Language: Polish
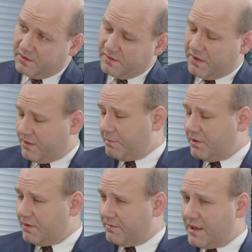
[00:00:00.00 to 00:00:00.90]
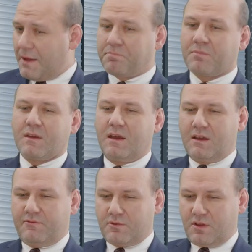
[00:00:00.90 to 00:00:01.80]
zdestabilizowania
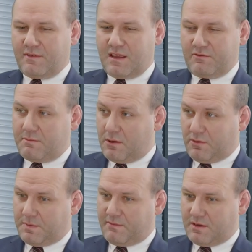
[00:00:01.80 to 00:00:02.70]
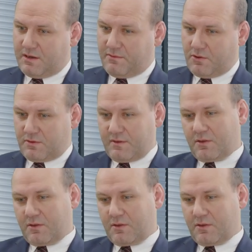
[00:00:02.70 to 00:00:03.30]
e, funkcjonowania wymiaru sprawiedliwości.